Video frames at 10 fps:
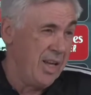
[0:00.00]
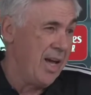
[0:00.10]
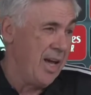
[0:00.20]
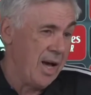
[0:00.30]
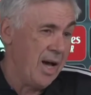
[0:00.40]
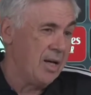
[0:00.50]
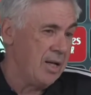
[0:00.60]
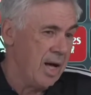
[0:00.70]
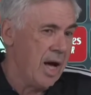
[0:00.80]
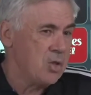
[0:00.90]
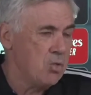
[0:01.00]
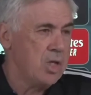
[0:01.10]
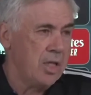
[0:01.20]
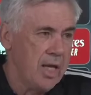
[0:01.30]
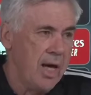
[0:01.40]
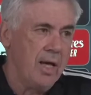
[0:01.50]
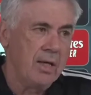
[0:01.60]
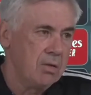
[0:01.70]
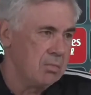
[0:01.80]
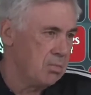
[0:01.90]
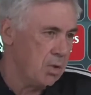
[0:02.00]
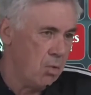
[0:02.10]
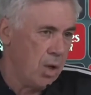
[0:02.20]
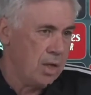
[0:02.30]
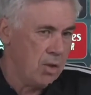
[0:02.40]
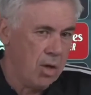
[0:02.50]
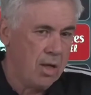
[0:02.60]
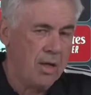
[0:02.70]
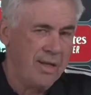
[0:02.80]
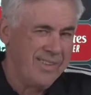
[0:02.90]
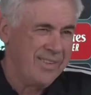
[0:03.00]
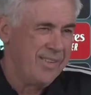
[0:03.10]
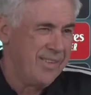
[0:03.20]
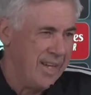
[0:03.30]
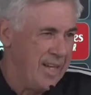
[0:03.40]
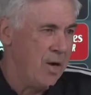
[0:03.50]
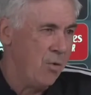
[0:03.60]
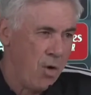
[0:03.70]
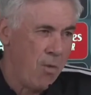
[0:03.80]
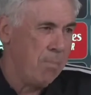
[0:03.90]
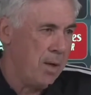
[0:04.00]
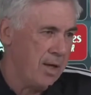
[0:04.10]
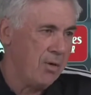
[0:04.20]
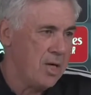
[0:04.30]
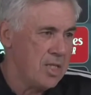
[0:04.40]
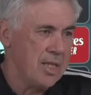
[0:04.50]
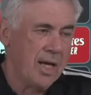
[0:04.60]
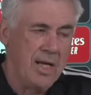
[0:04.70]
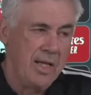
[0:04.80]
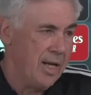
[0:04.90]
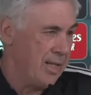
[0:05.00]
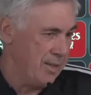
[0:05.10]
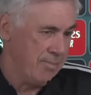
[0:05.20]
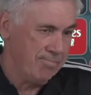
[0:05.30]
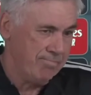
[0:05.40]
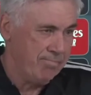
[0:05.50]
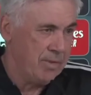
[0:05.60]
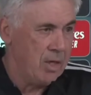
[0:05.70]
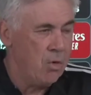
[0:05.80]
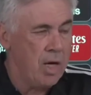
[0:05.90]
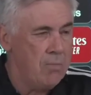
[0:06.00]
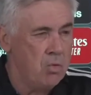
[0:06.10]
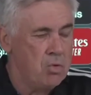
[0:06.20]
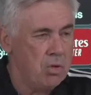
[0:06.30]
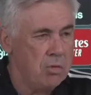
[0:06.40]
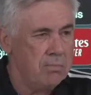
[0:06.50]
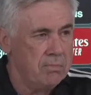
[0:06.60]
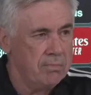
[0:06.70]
eh, a su edad, jugador en Europa con esta calidad, no hay mucho.